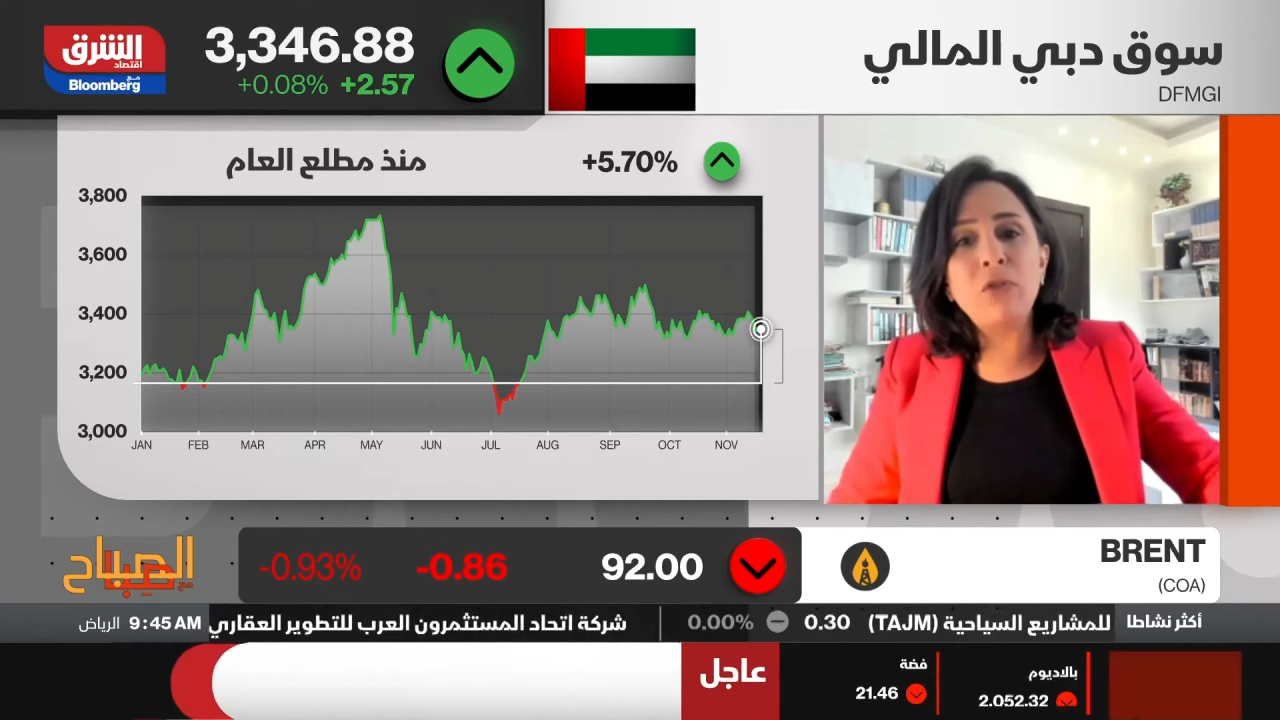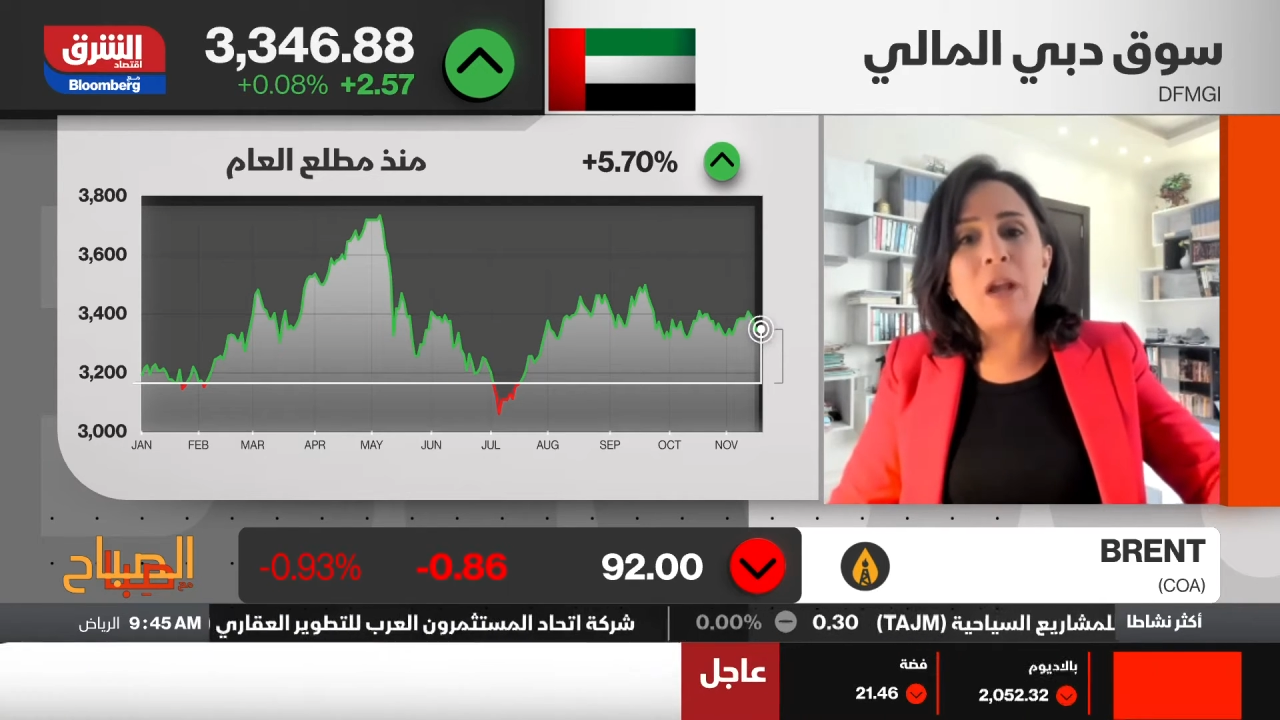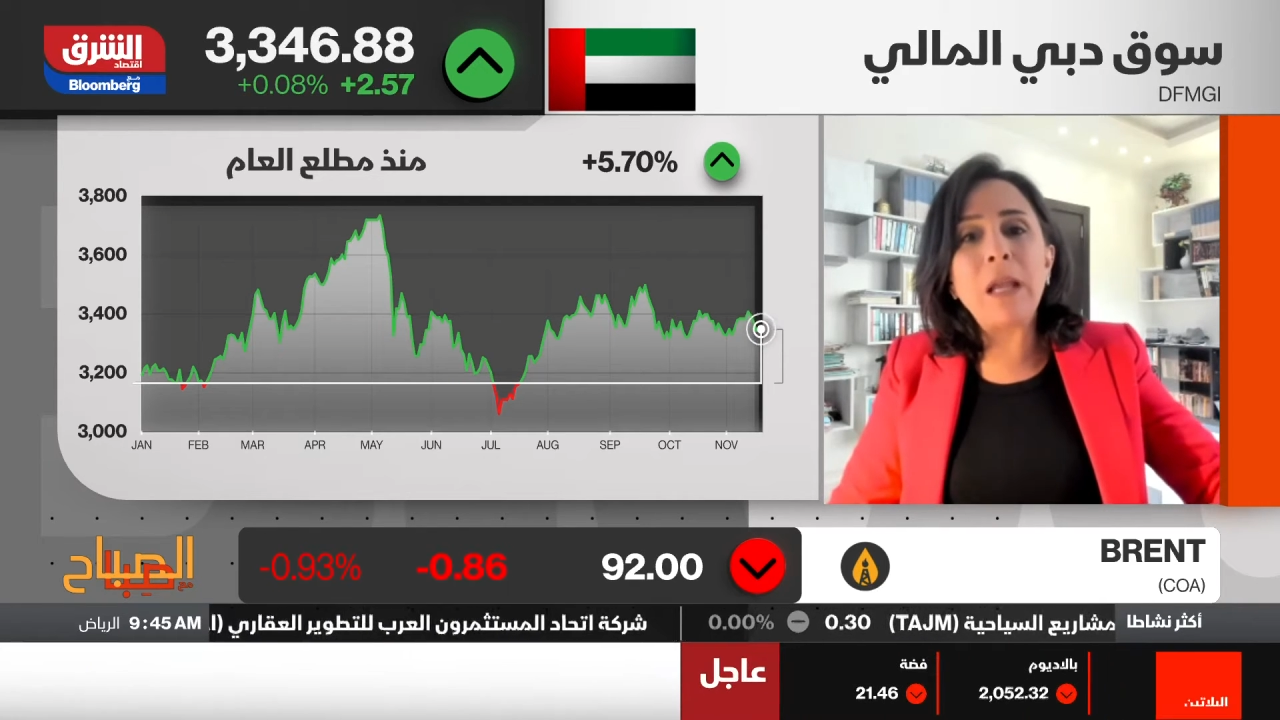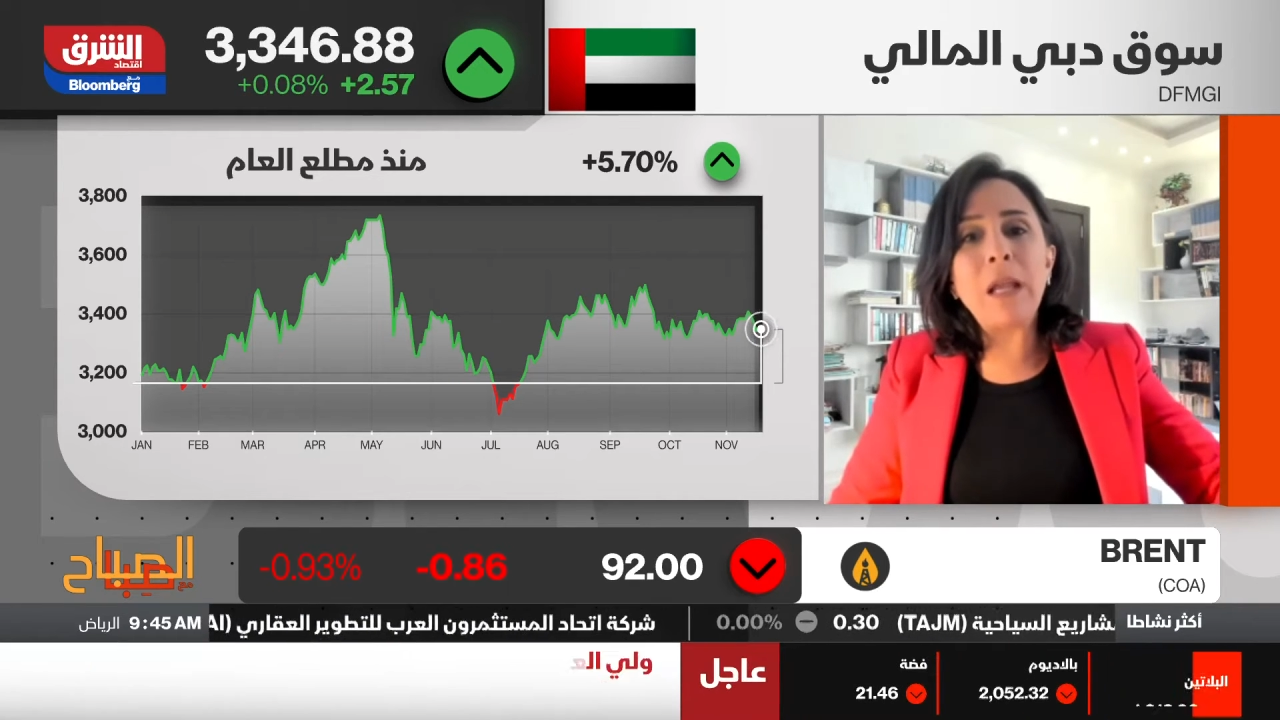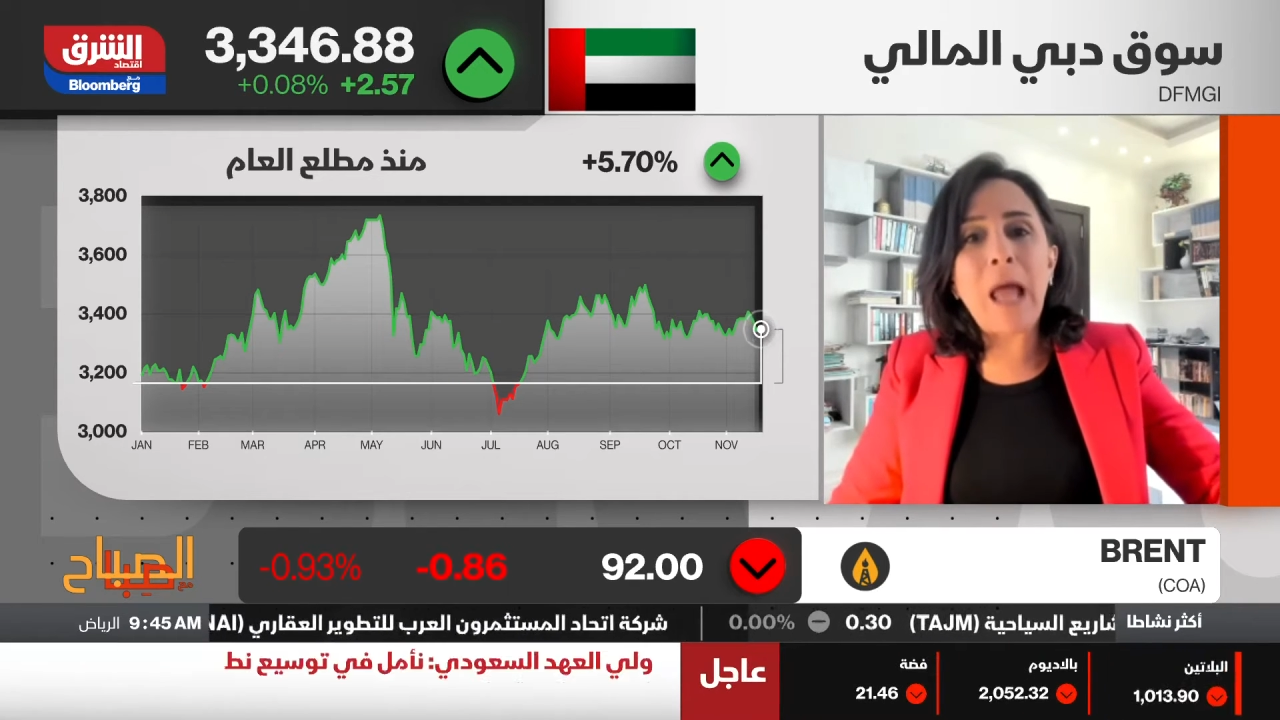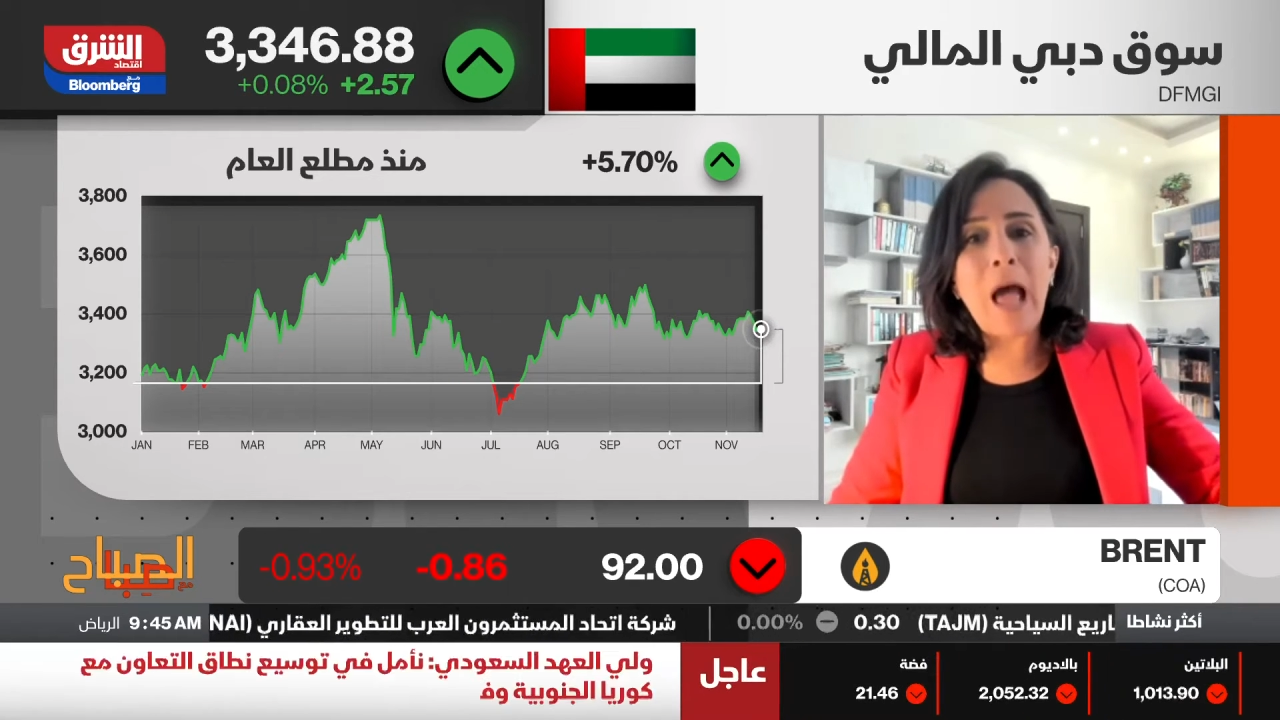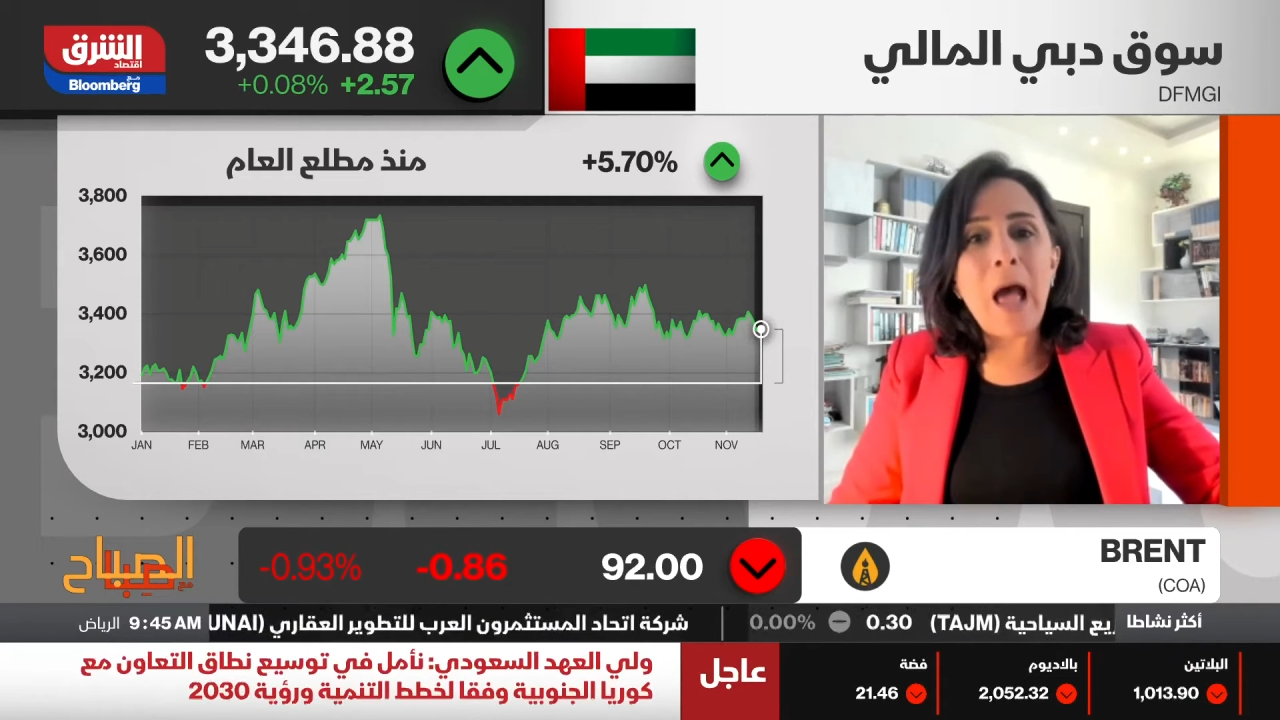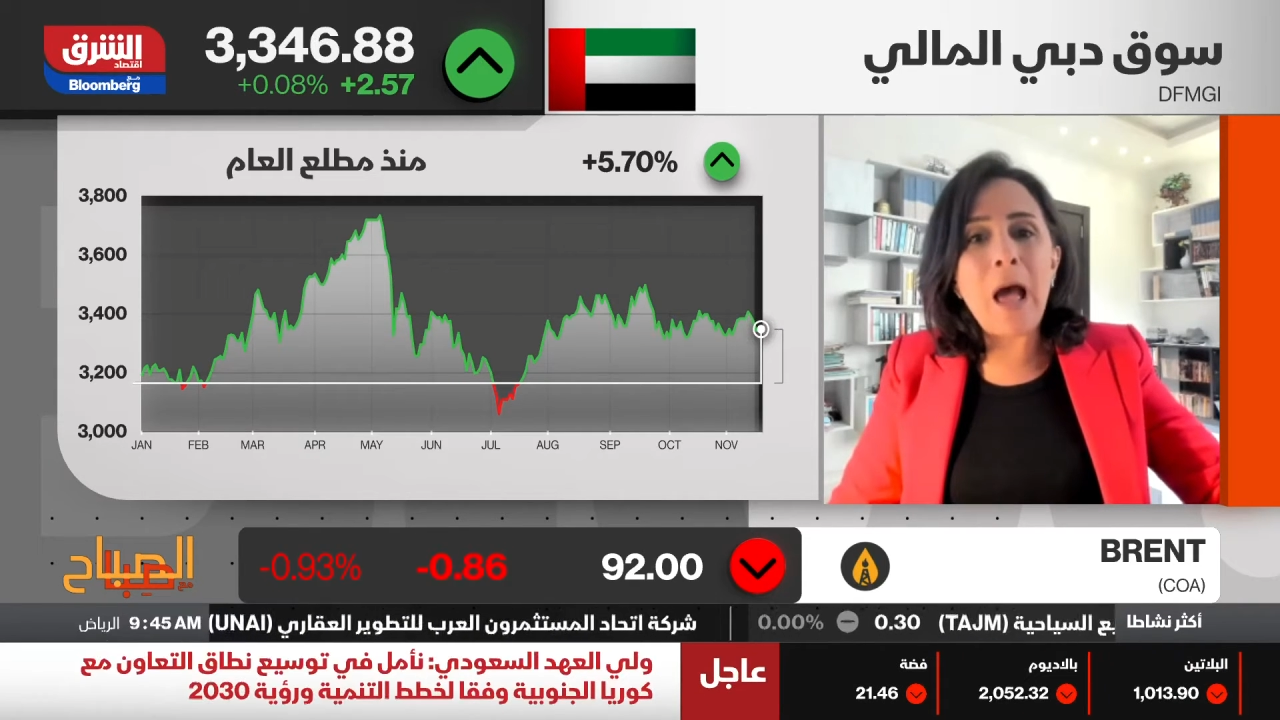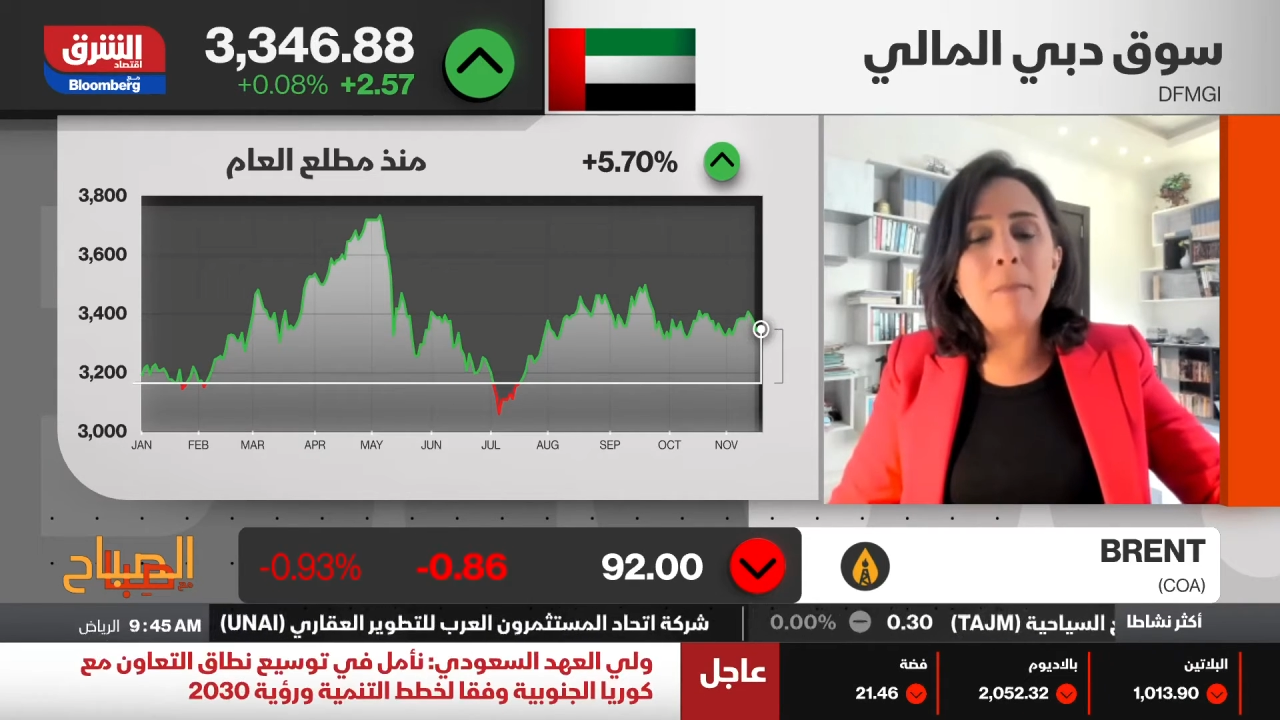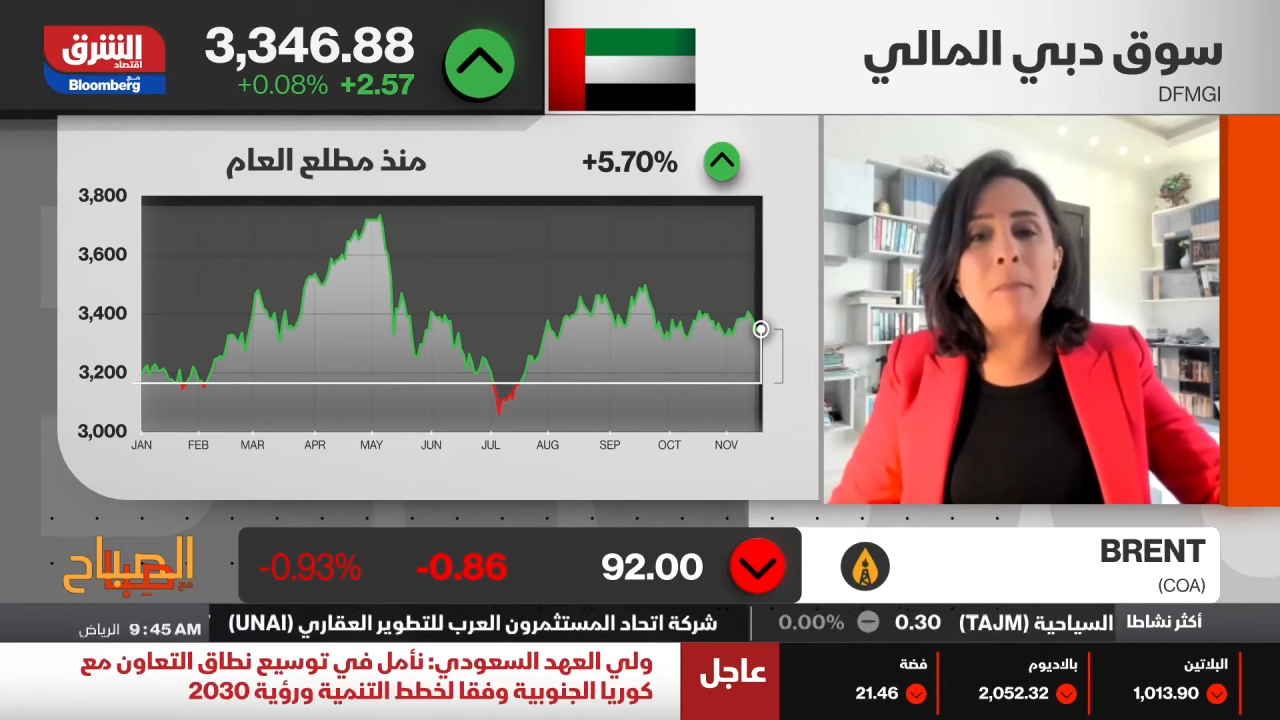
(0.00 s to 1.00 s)
بشكل
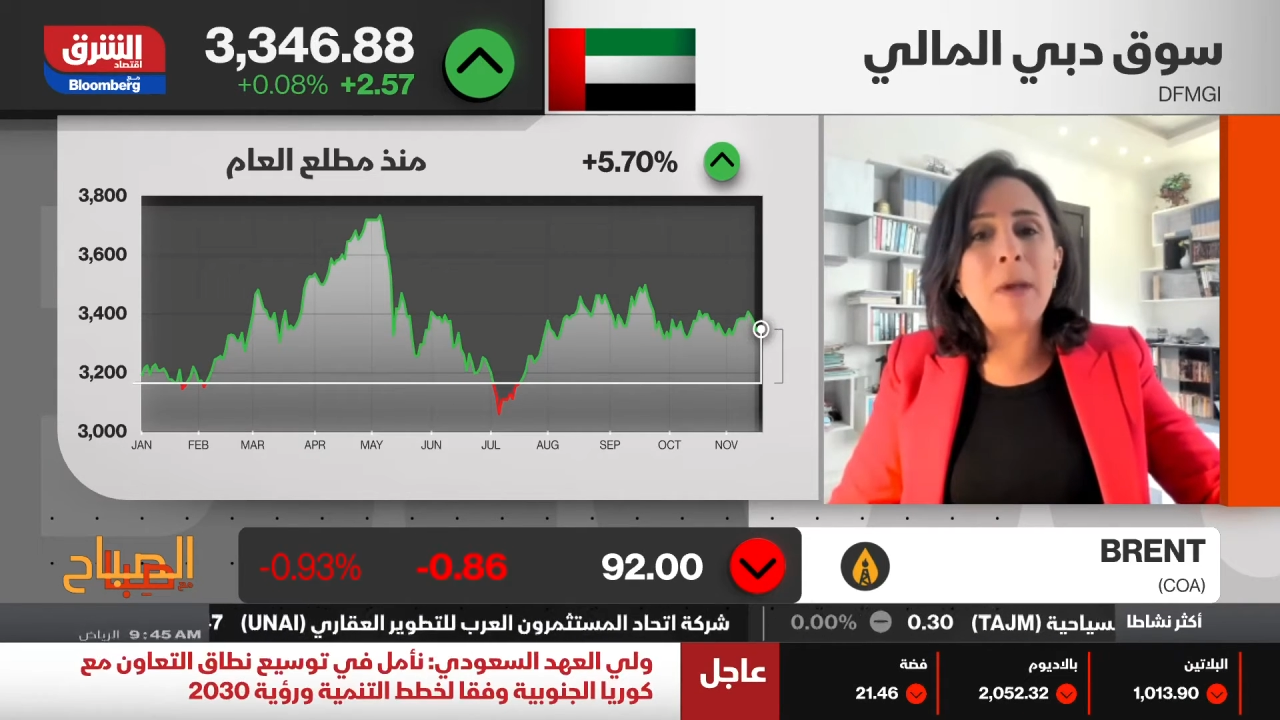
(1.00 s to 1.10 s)
عام